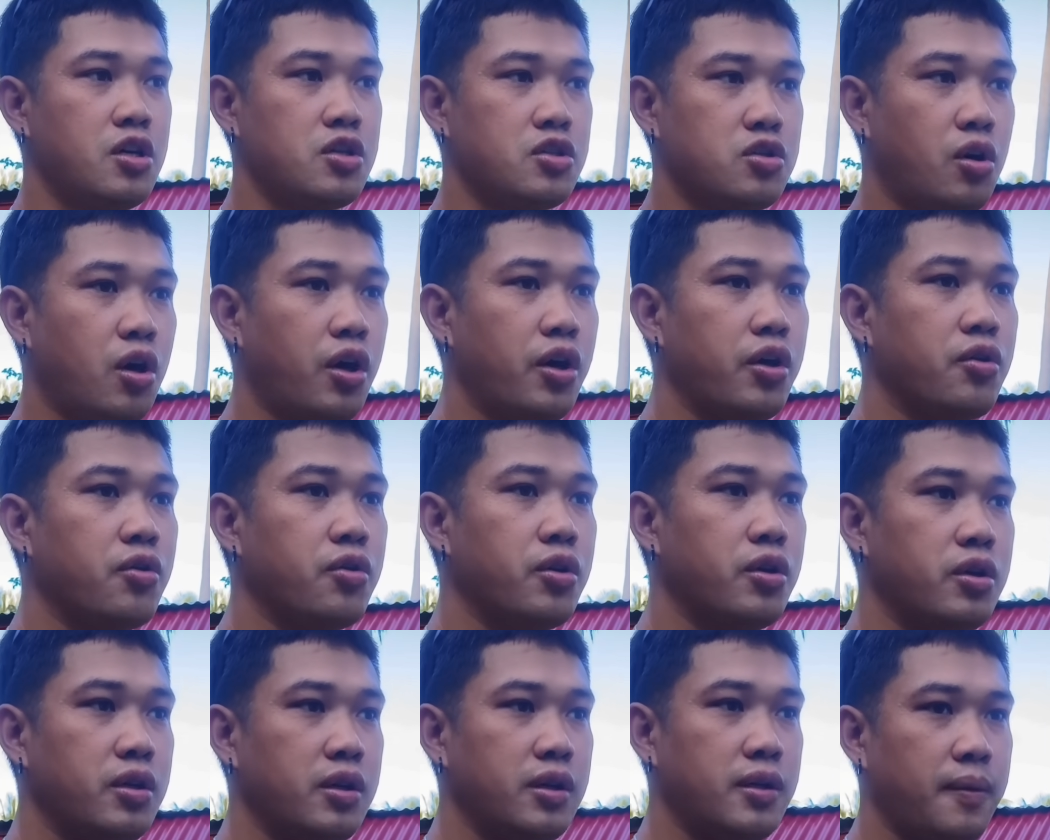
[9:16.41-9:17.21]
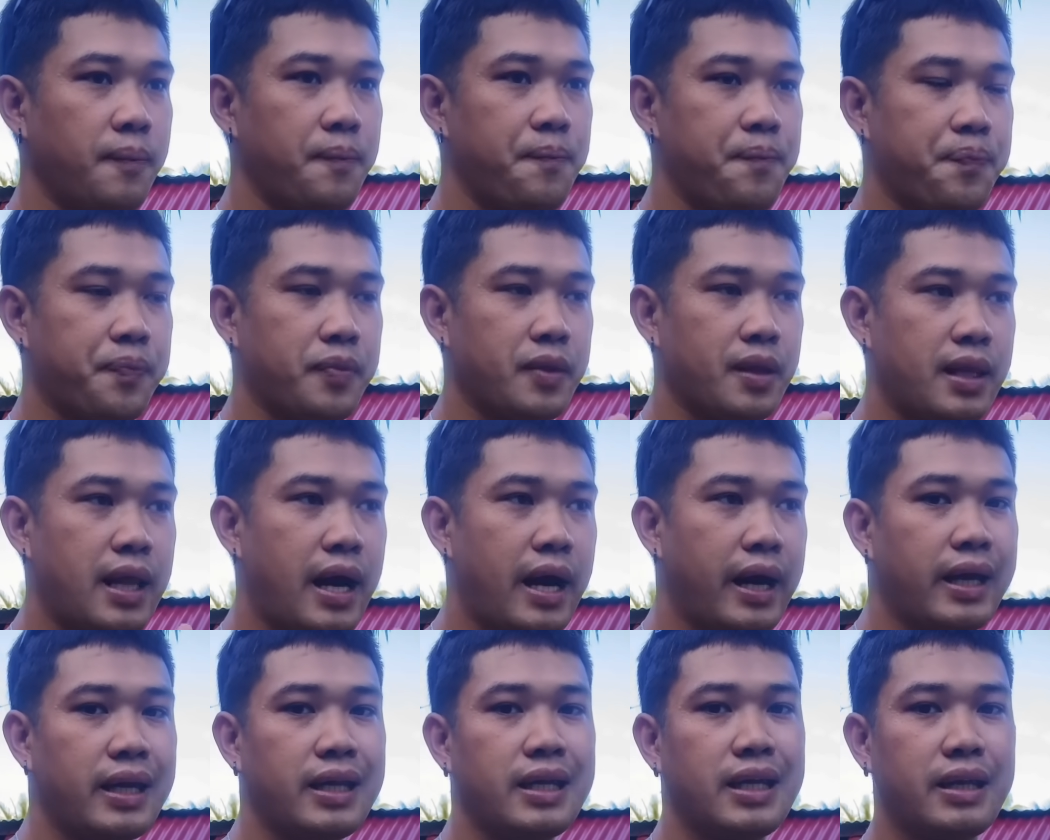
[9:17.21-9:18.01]
So ngayon,
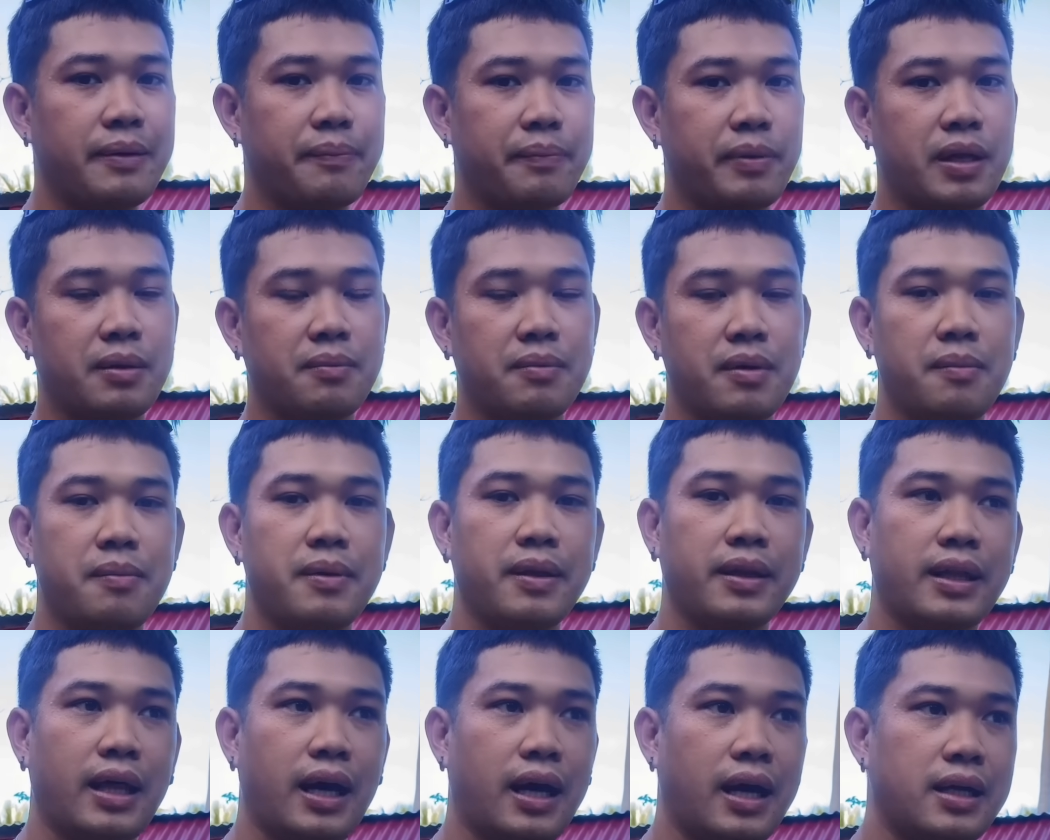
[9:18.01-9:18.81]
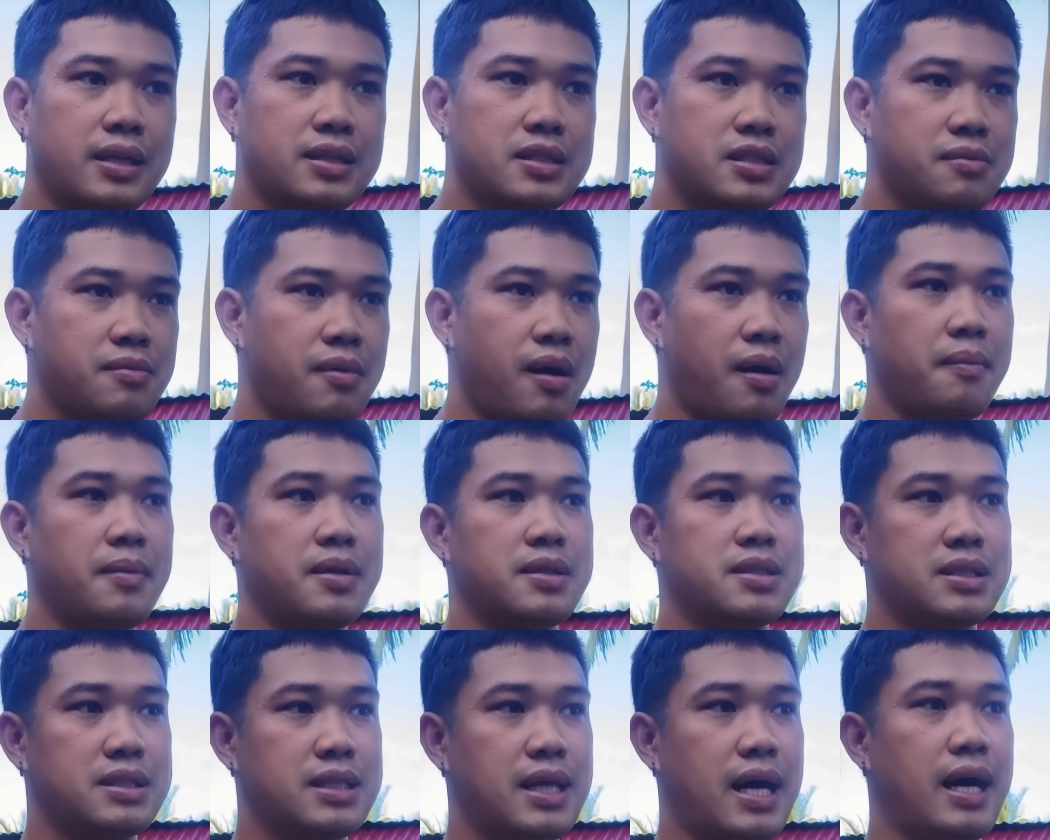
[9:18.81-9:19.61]
lagi nilang pinagbibintangan si
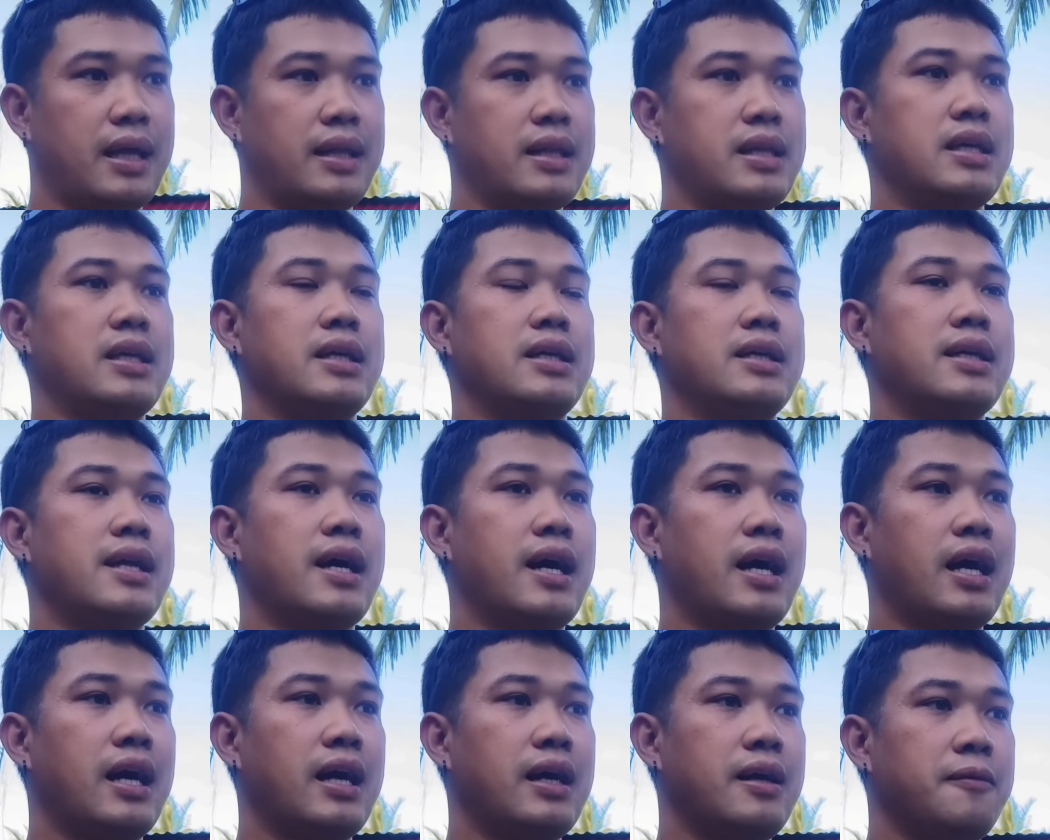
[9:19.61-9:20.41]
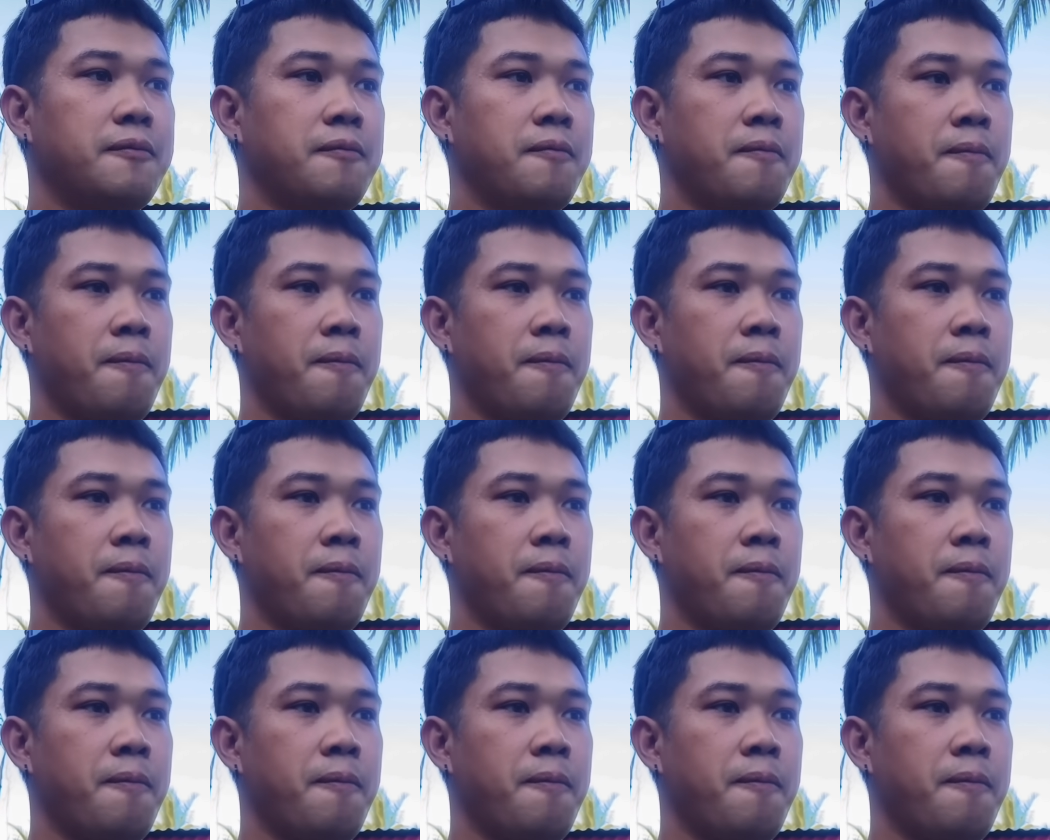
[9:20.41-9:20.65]
mami at si daddy na